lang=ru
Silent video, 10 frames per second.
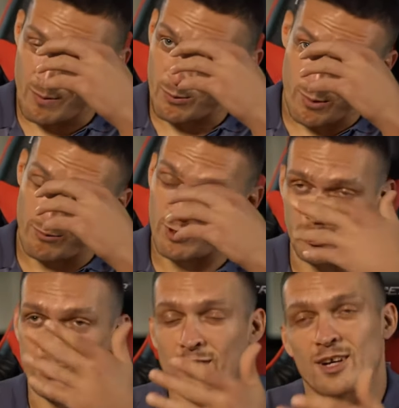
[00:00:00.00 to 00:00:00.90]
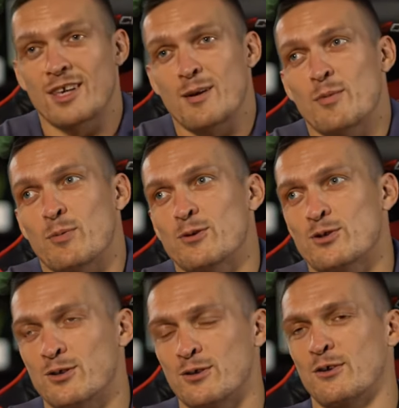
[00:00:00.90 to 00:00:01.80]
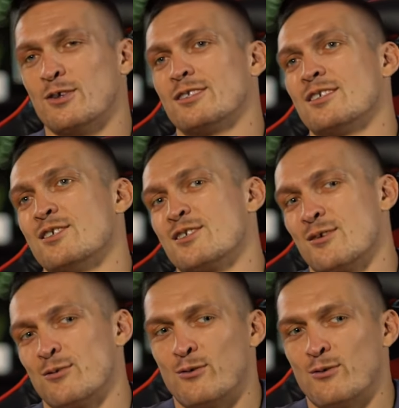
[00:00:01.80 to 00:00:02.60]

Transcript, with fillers: пробовал, то, наверное, я бы получил такое эстетическое